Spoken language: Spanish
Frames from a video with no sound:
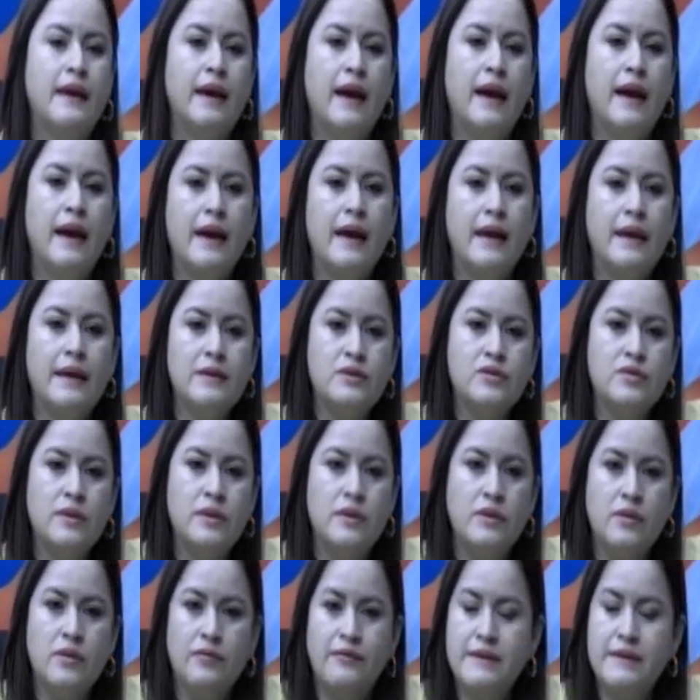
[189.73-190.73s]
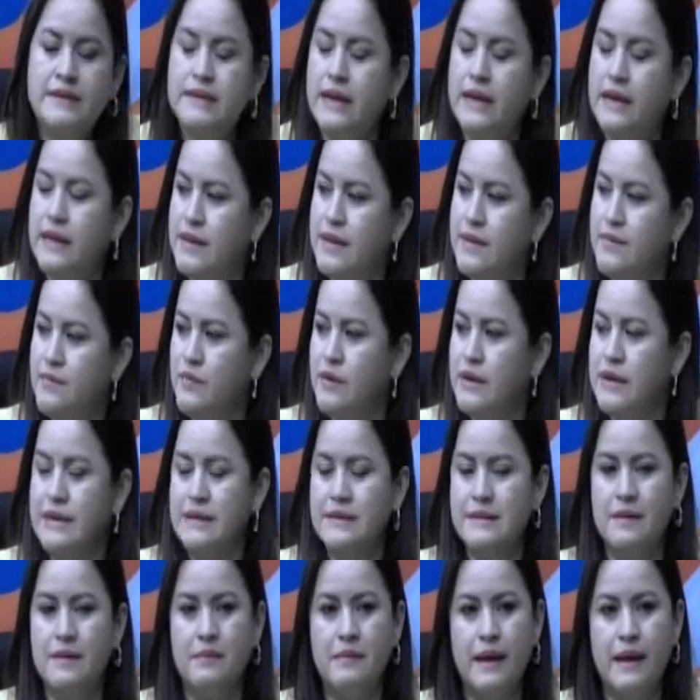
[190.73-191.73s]
ha hecho el oficialismo en la
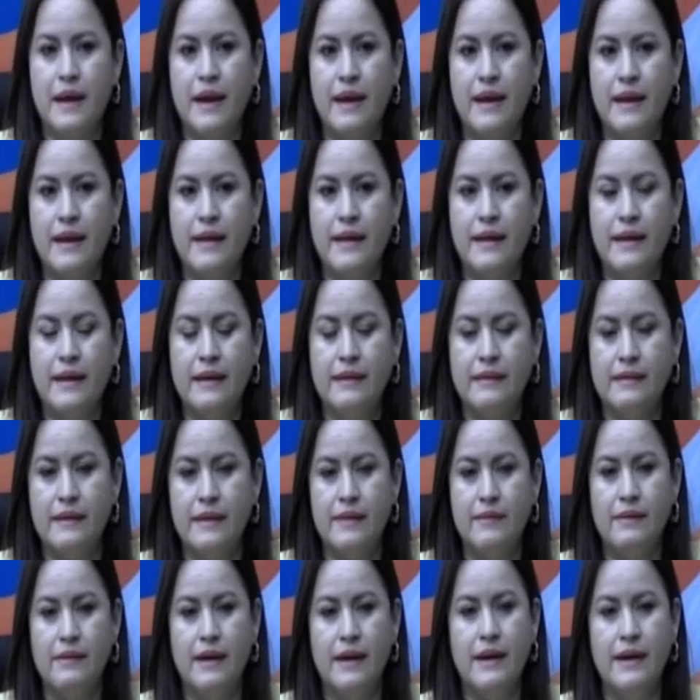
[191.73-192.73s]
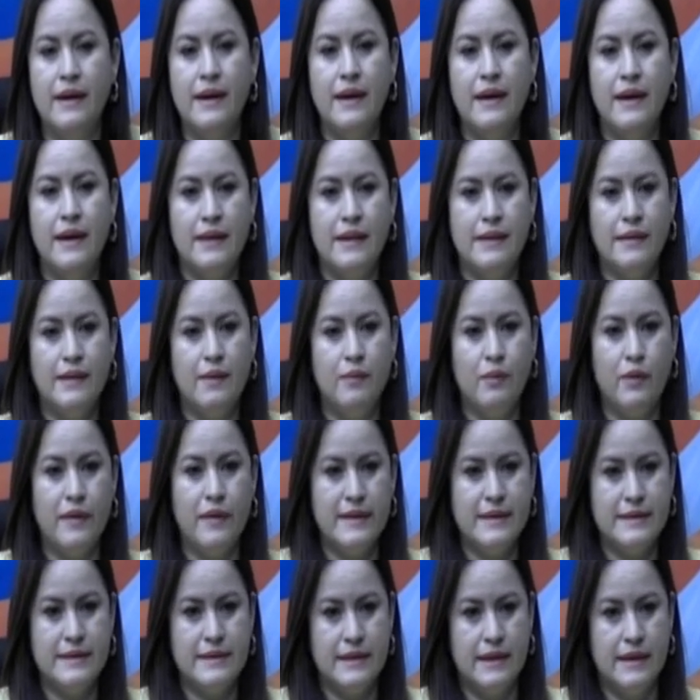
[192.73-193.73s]
Asamblea Legislativa, debo
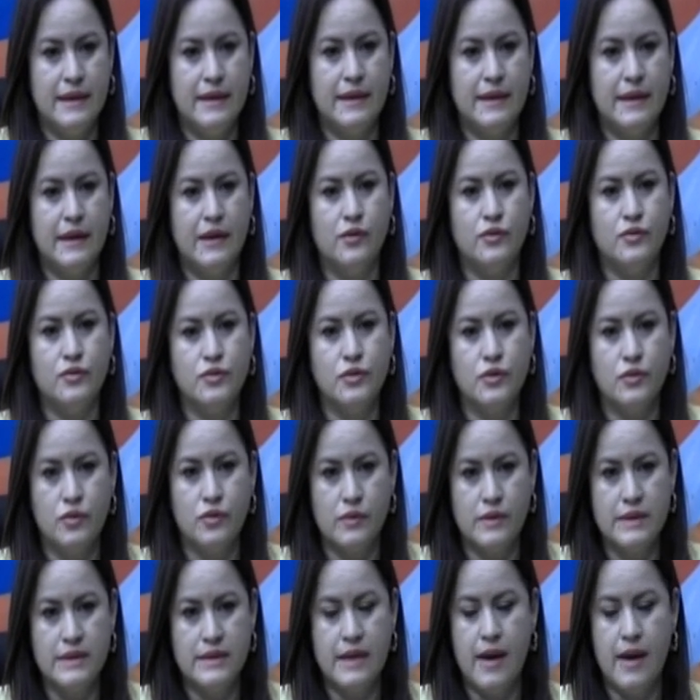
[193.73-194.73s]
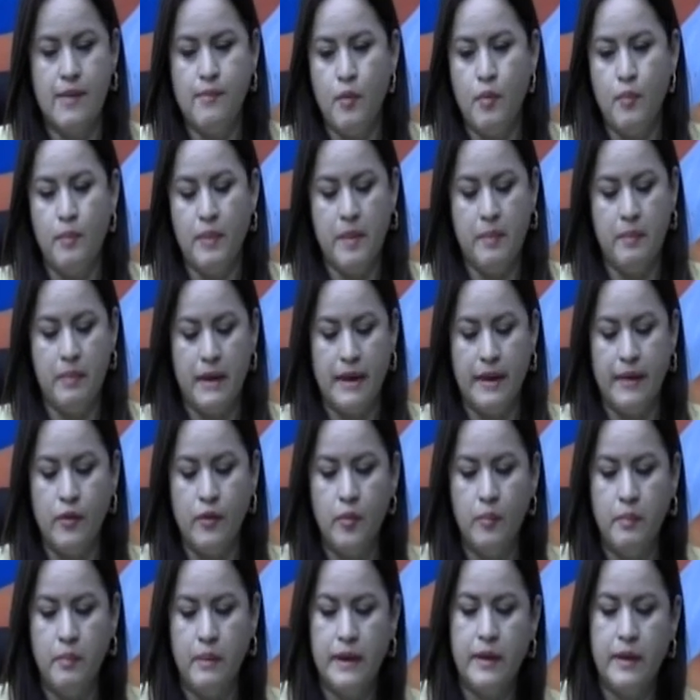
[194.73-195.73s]
decir que nosotros estábamos
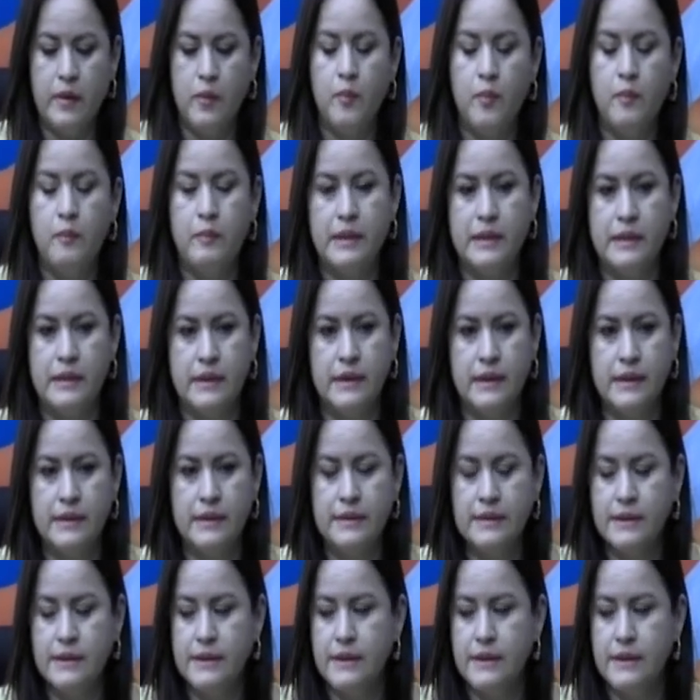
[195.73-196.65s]
preparados para competir